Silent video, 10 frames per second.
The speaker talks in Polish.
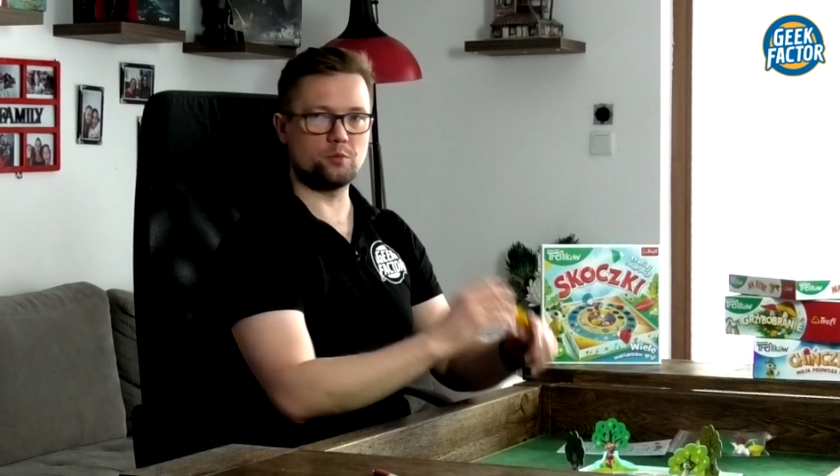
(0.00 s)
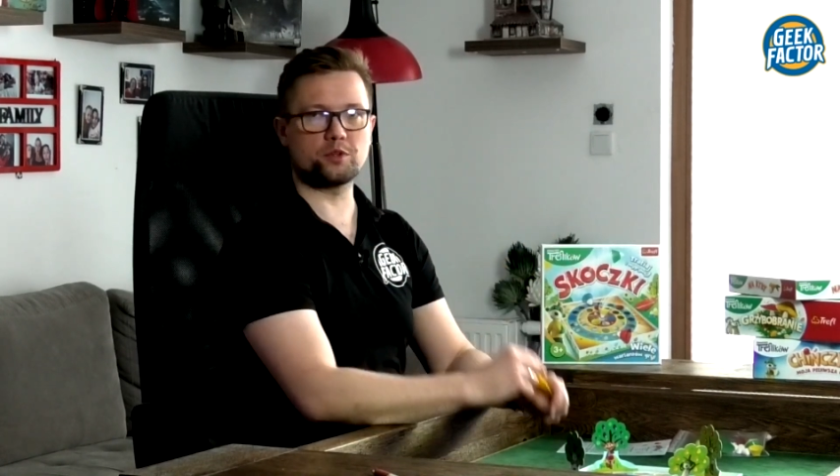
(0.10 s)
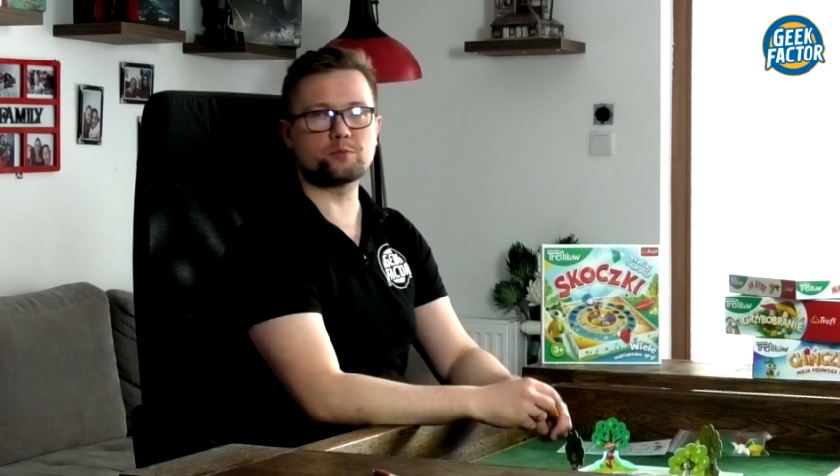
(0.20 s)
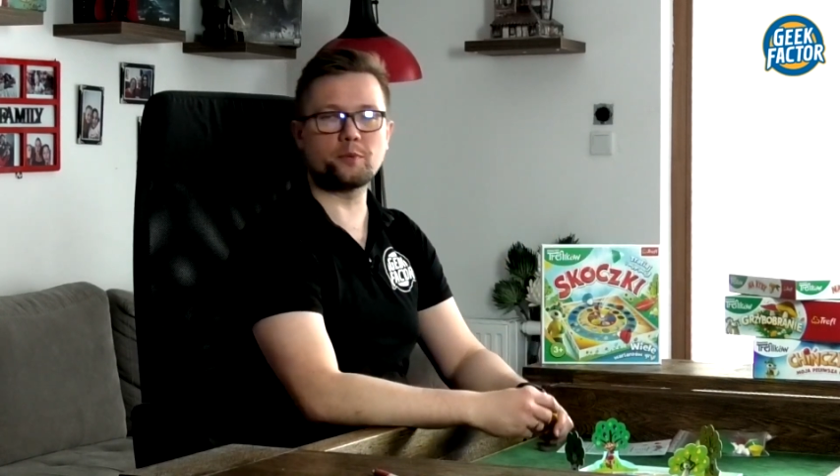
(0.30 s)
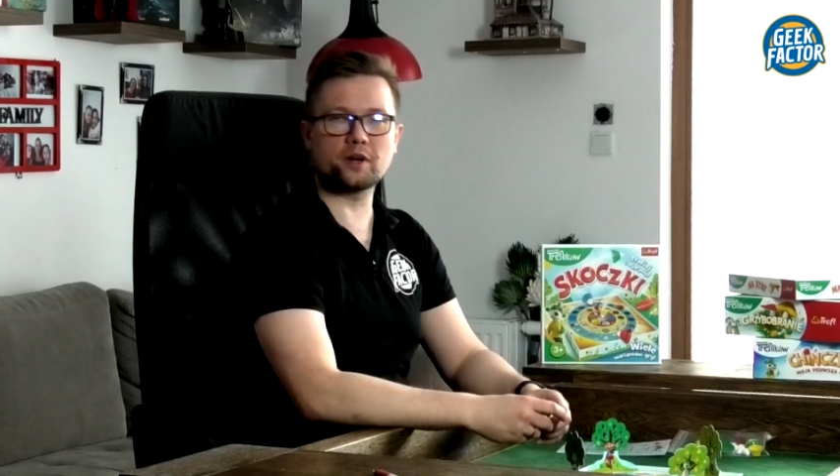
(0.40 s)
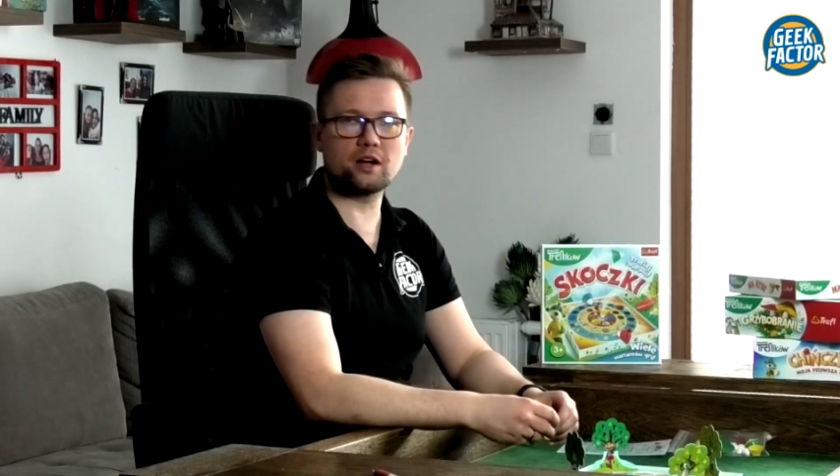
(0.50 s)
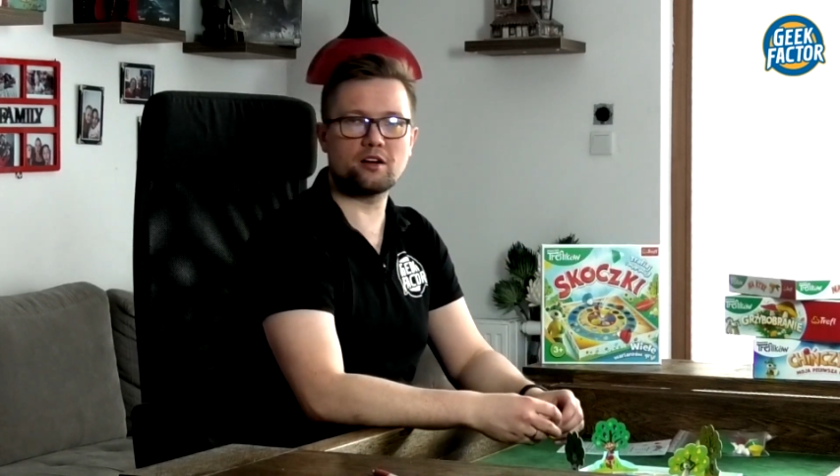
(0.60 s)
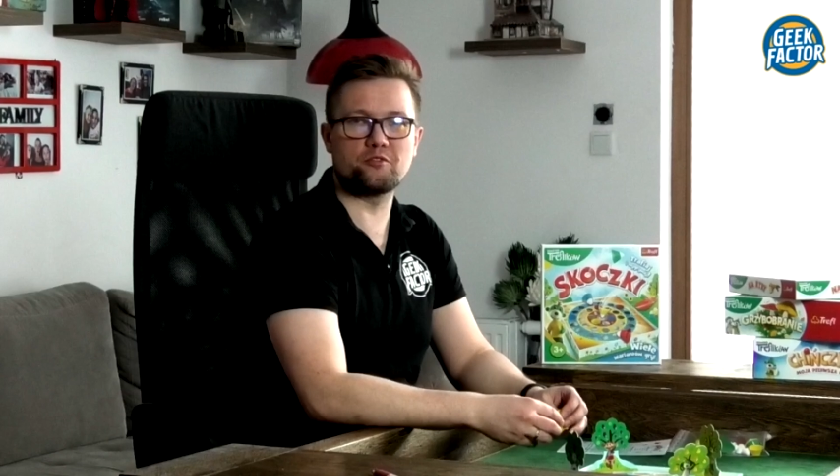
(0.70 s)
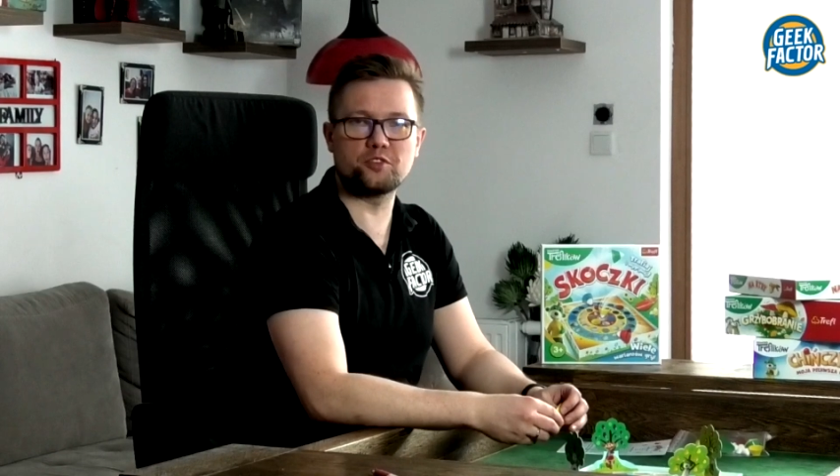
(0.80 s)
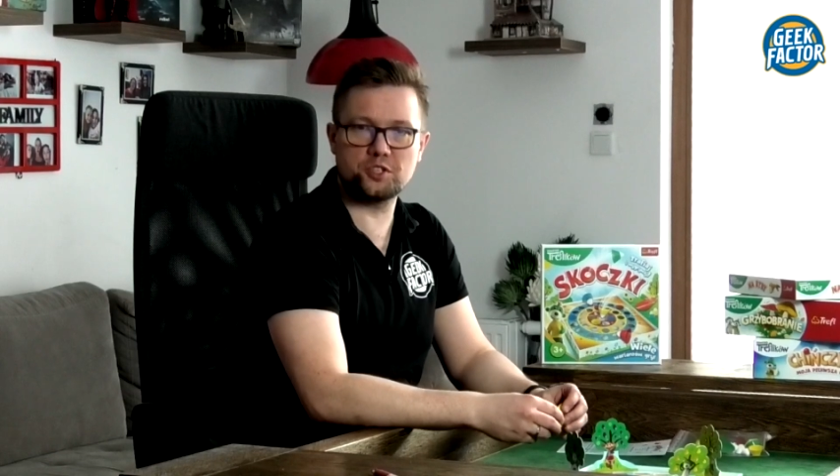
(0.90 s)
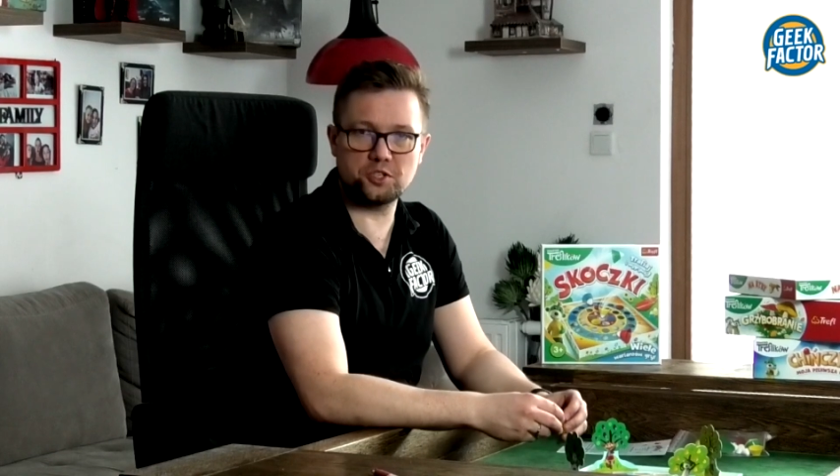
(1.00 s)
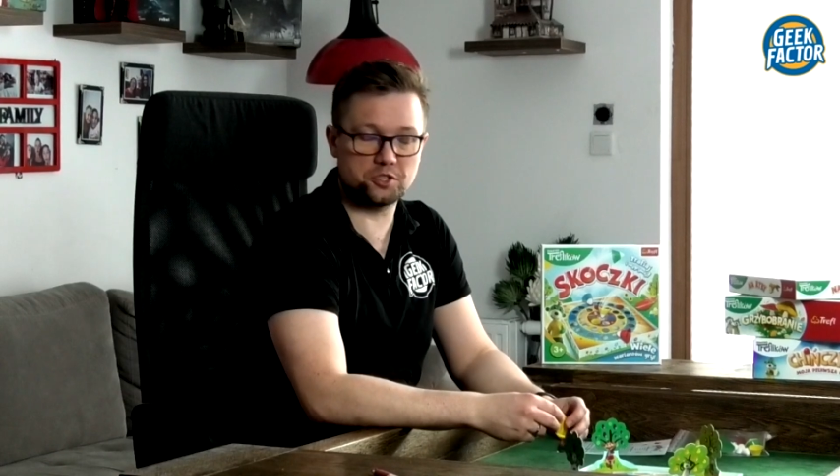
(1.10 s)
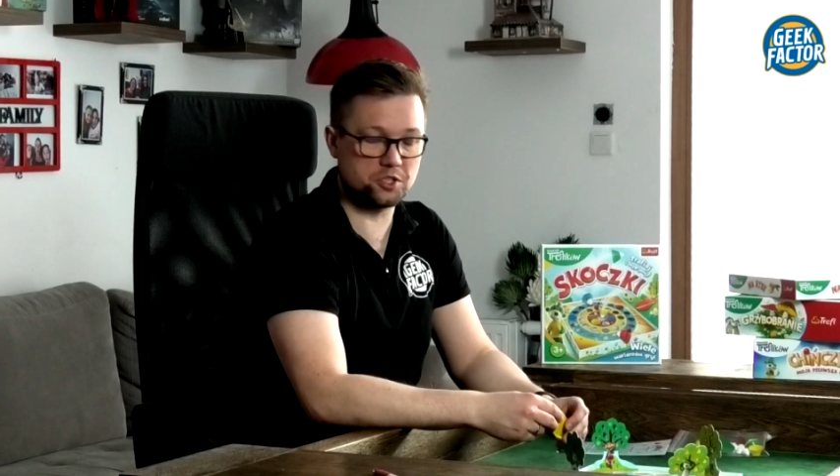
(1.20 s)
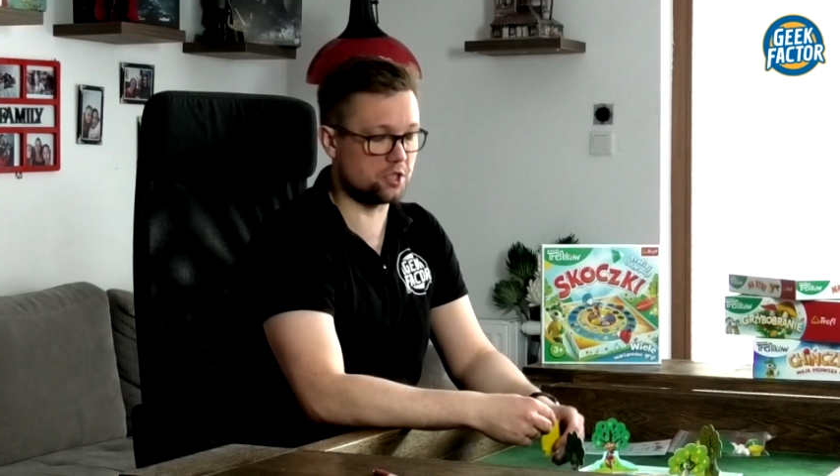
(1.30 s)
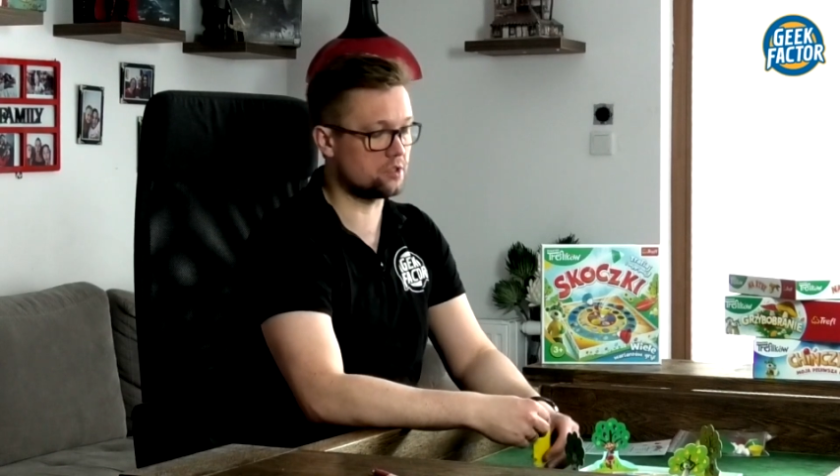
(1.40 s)
uff, pomagała
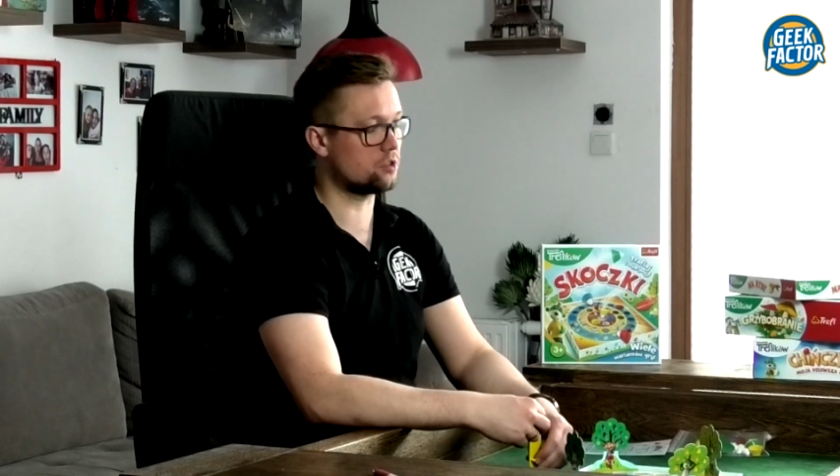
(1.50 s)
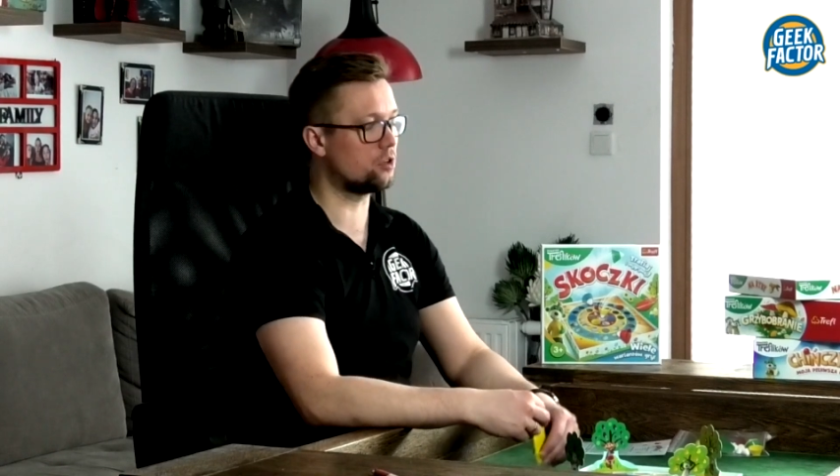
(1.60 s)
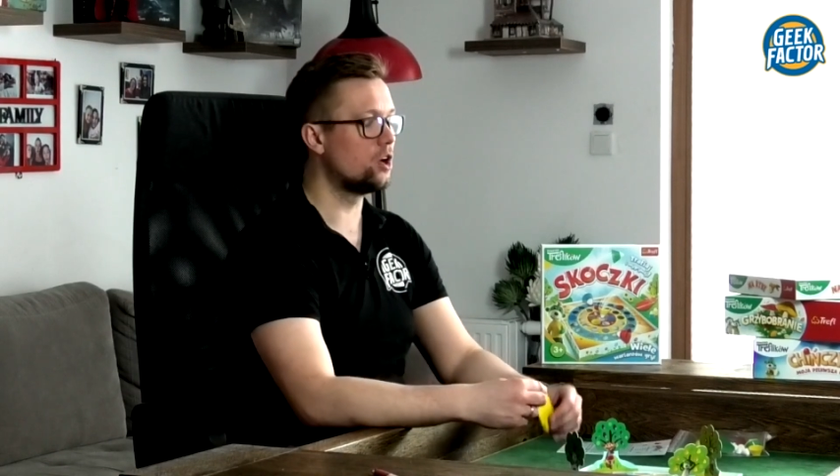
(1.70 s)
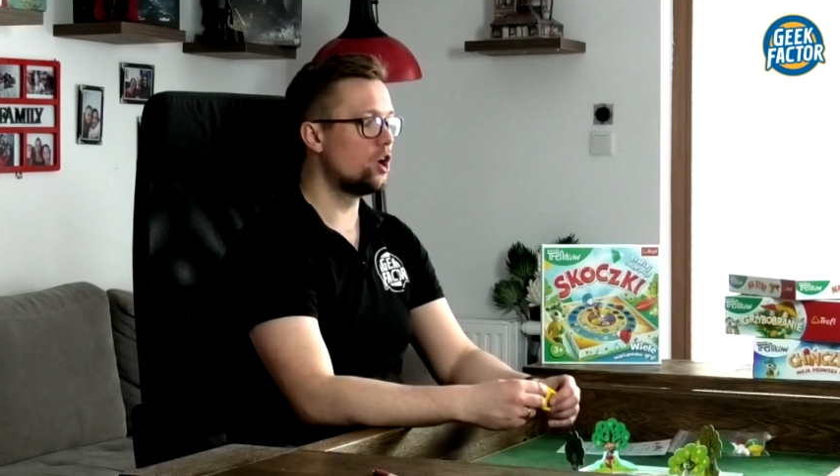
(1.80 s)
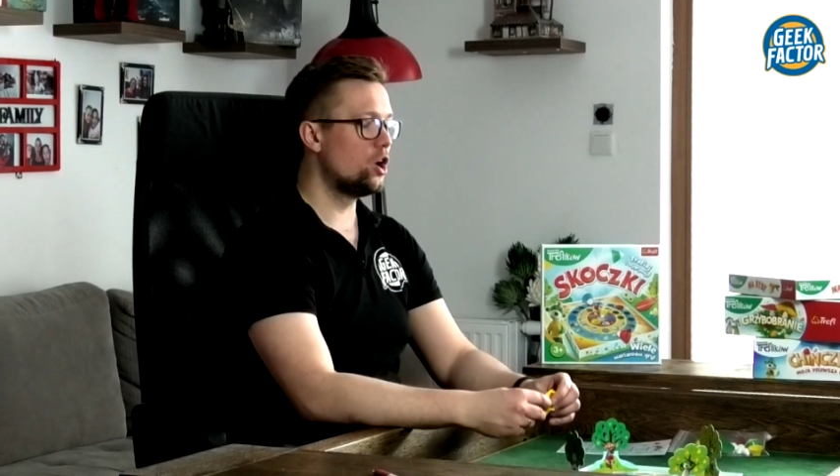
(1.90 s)
wyciszyć dziecko.